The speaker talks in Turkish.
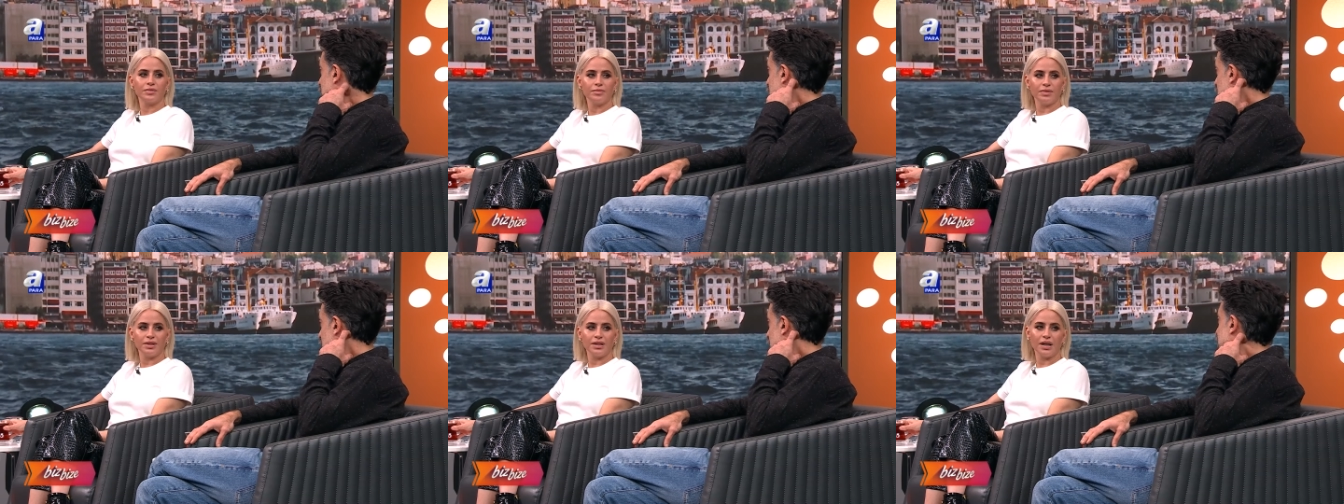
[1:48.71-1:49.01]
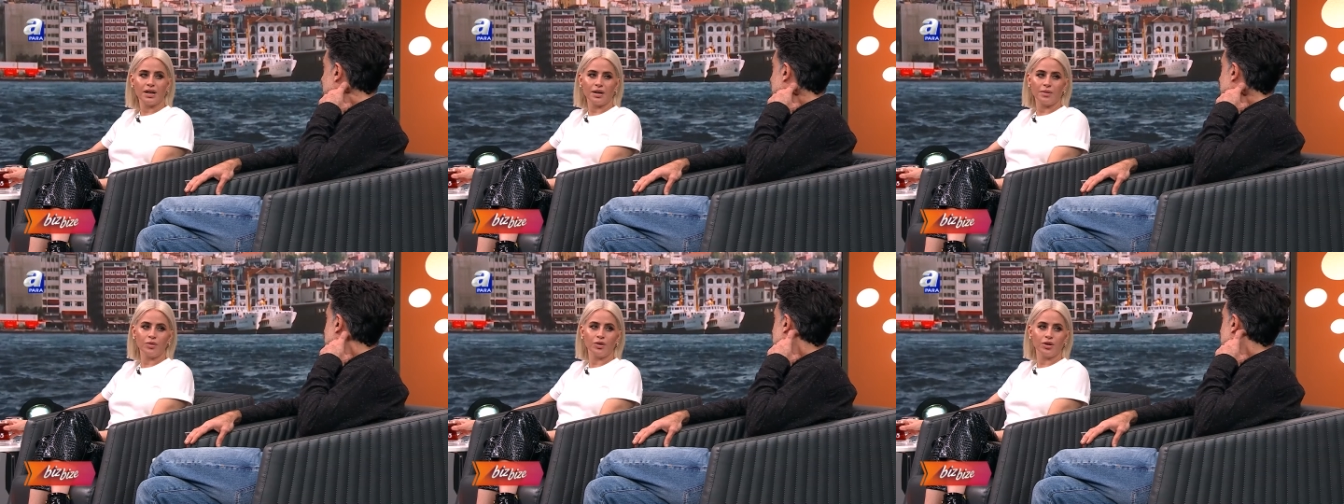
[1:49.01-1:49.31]
Bir geri
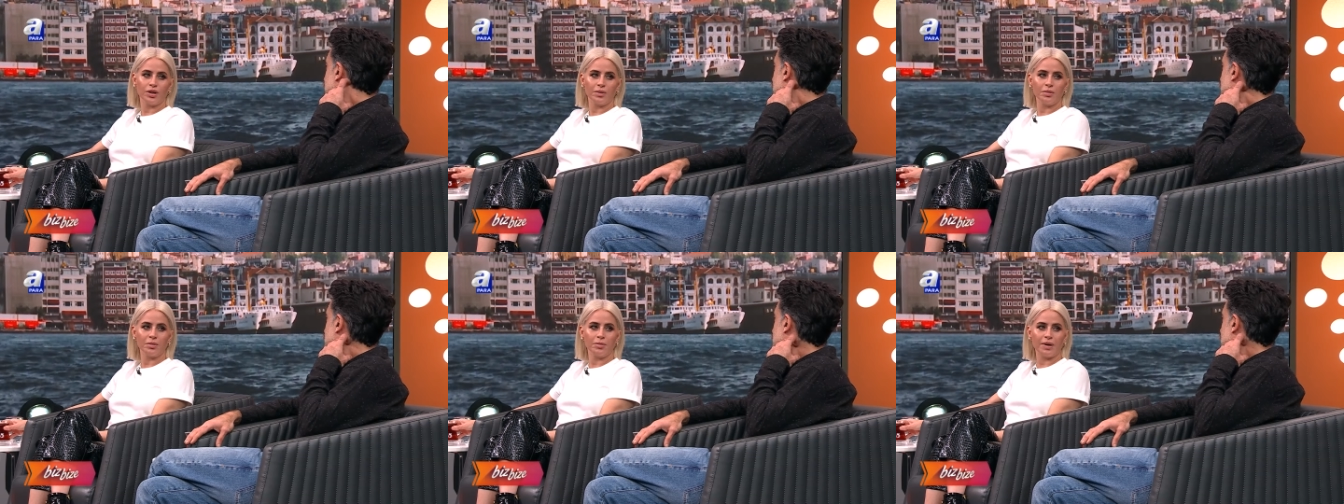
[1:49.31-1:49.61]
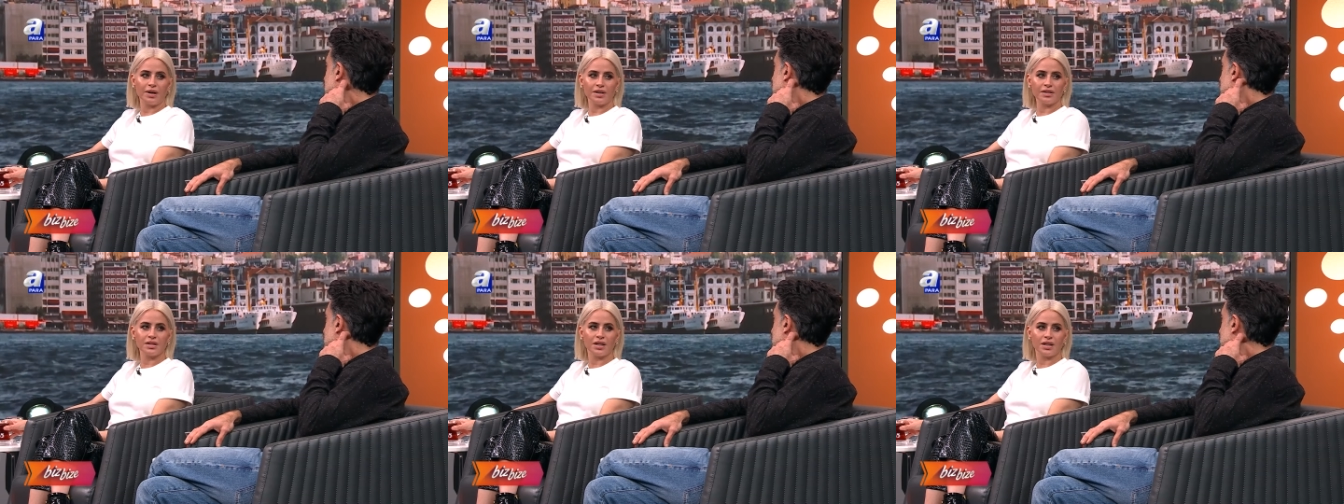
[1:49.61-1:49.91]
daha gelir, böyle evet, bir
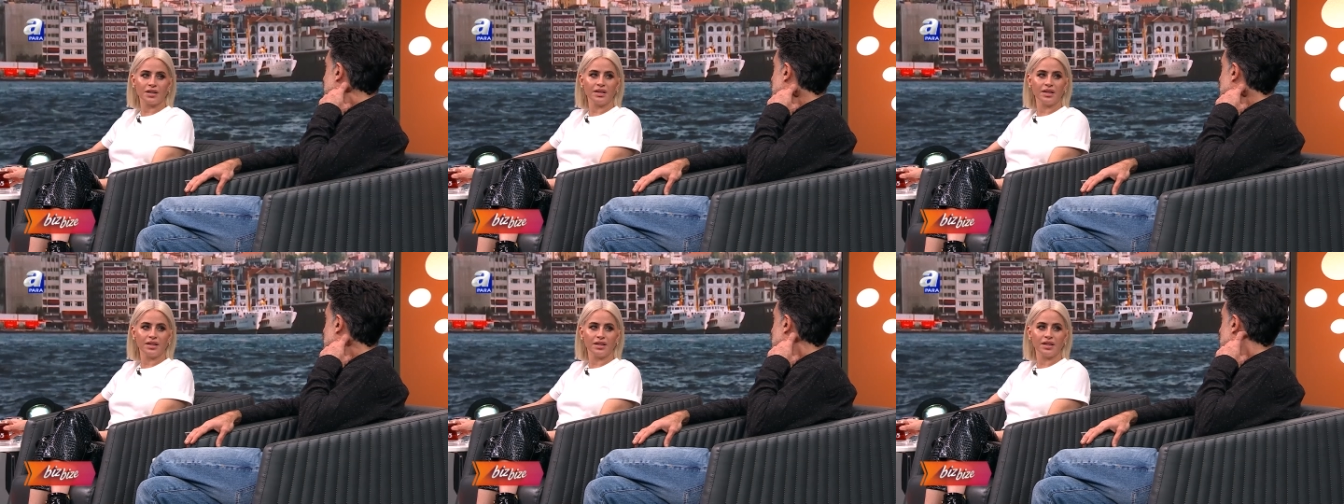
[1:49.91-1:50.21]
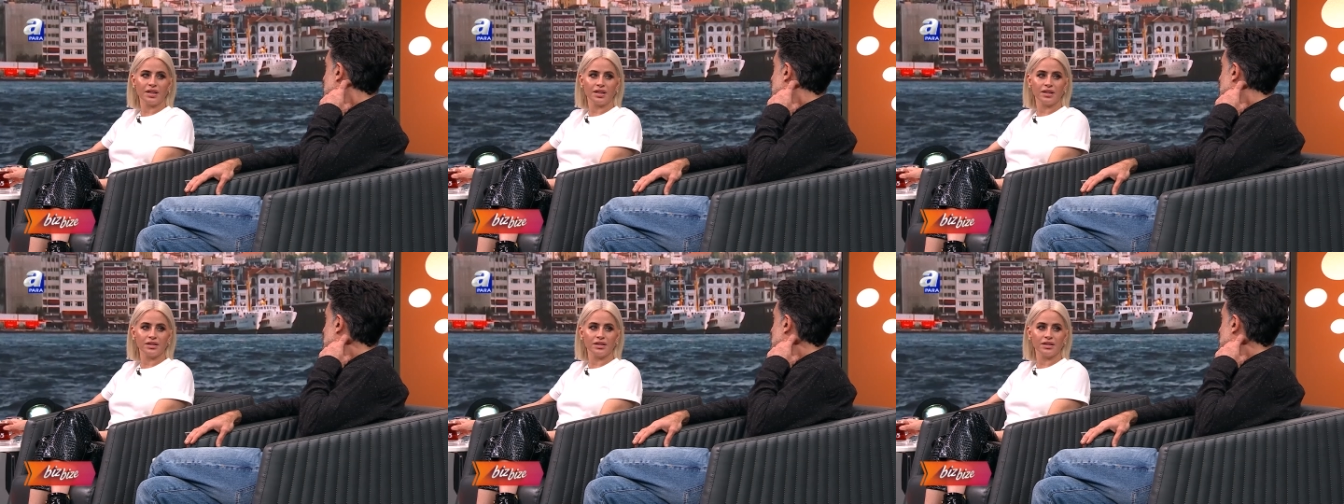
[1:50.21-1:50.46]
baksan geri gelir.